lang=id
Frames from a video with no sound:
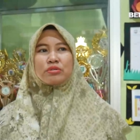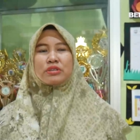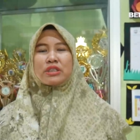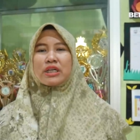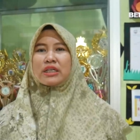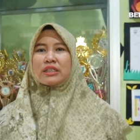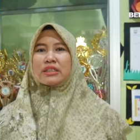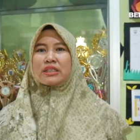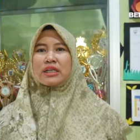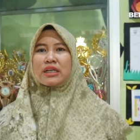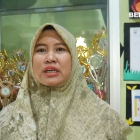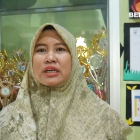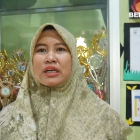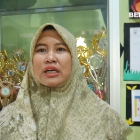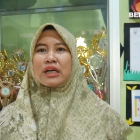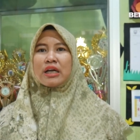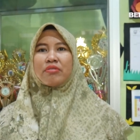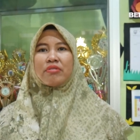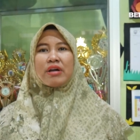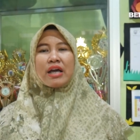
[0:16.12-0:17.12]
sudah ada
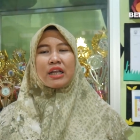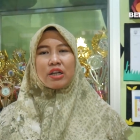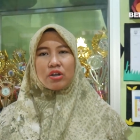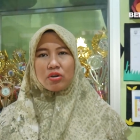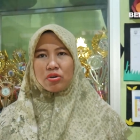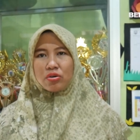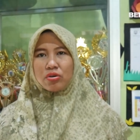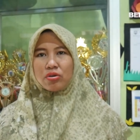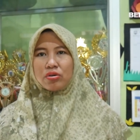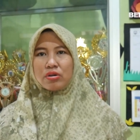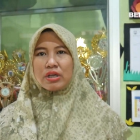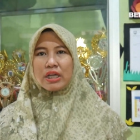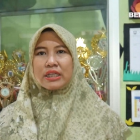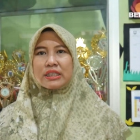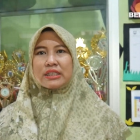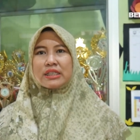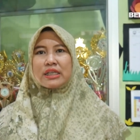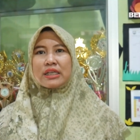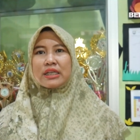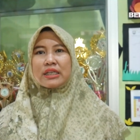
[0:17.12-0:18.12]
warung,
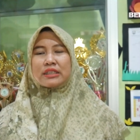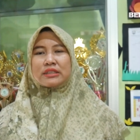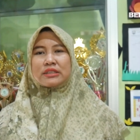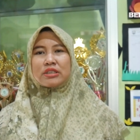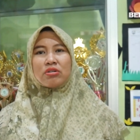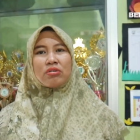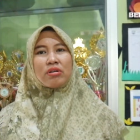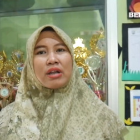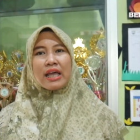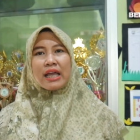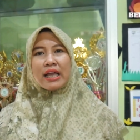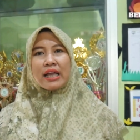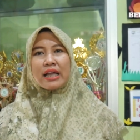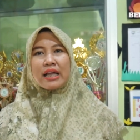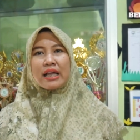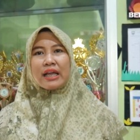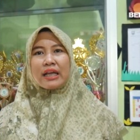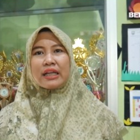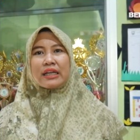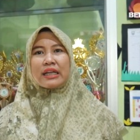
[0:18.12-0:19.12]
ada
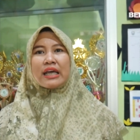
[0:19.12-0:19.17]
sekolahan.